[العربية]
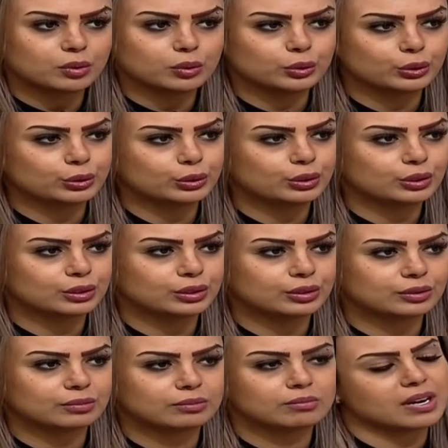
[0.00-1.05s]
موجود
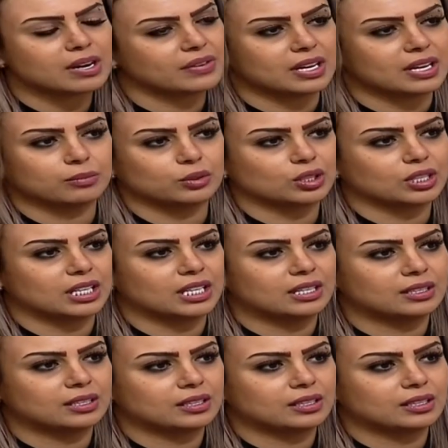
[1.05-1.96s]
ما في اي مشكله